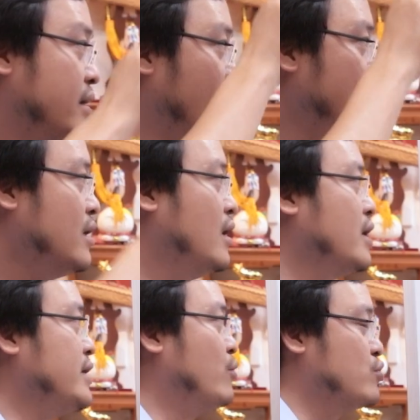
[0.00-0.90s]
Nên
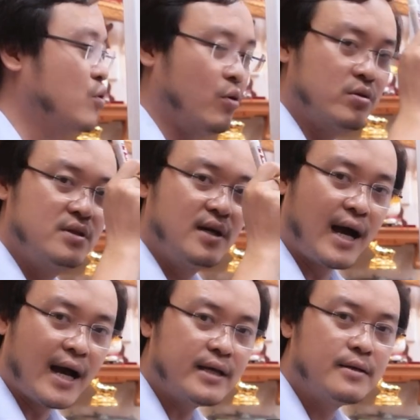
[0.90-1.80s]
yếu tố thứ
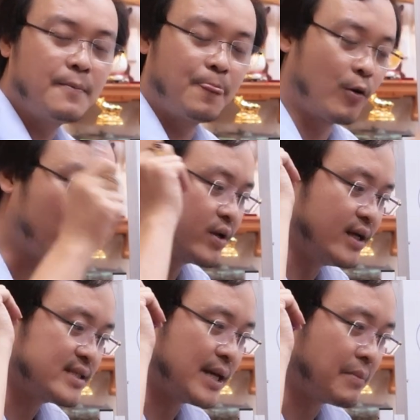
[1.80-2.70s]
hai mà quyết
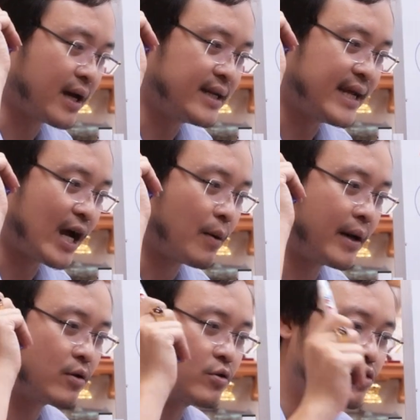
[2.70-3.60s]
định xem cái căn nhà của
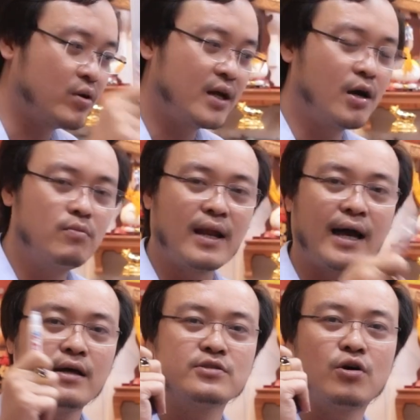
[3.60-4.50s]
bạn có tốt hay không
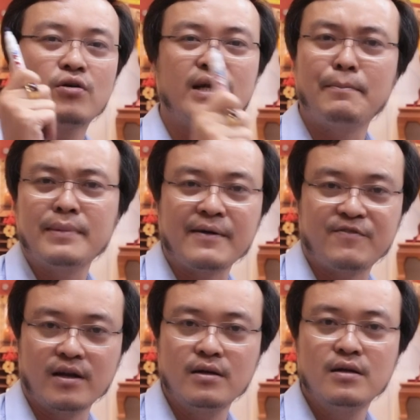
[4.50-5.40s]
là do năm nạp
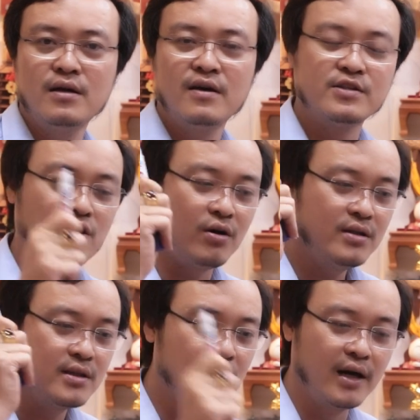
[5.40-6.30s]
vận, do
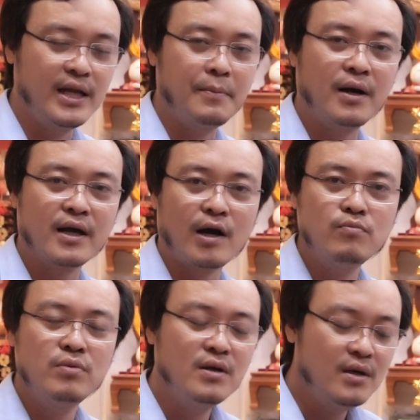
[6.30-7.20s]
thời điểm khởi
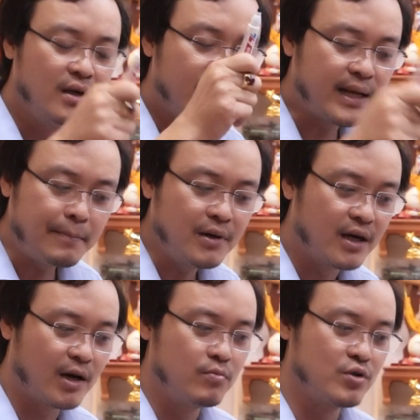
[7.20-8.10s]
công. Năm khởi
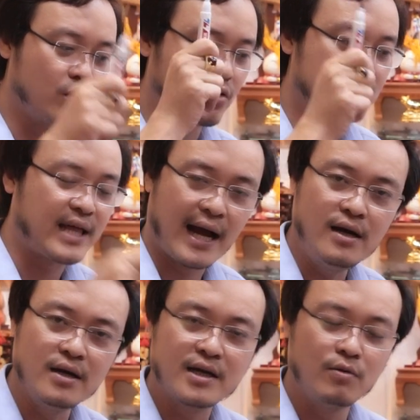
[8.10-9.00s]
công rồi còn tháng
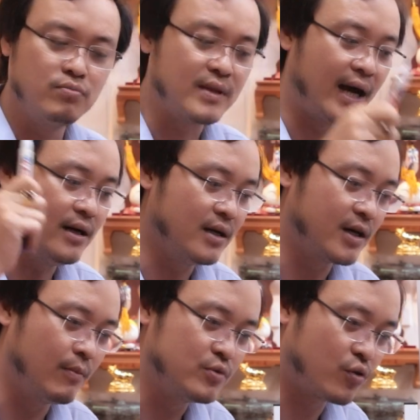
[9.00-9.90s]
khởi công, tháng khởi
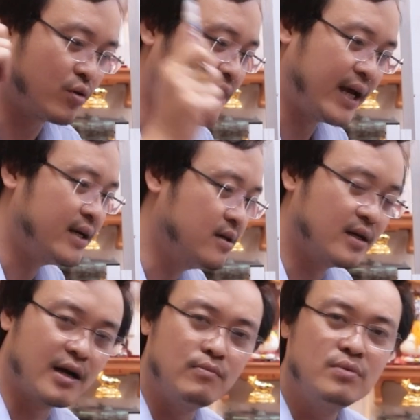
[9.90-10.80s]
công rồi còn ngày
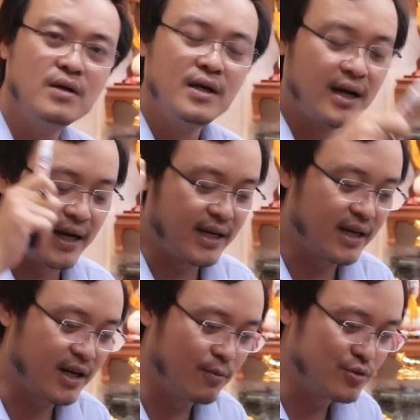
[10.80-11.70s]
khởi công, ngày
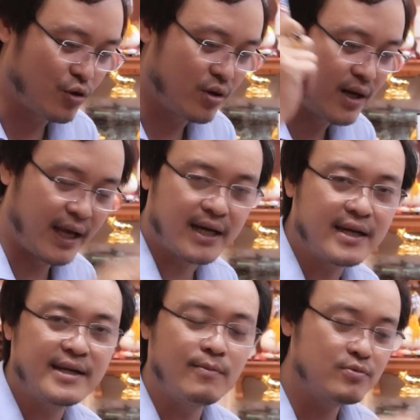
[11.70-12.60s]
khởi công rồi còn ngày
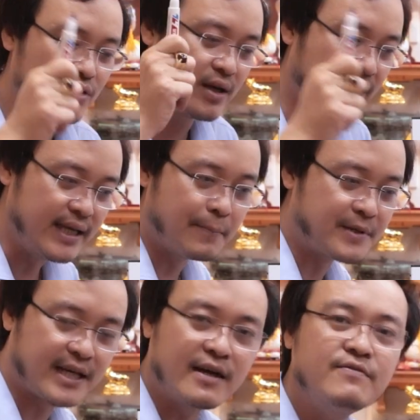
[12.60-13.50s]
cất nóc, rồi ngày nhập
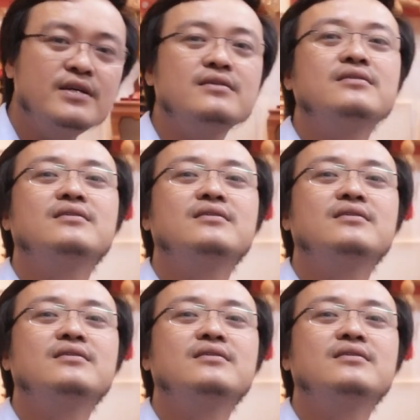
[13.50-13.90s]
trạch an vị,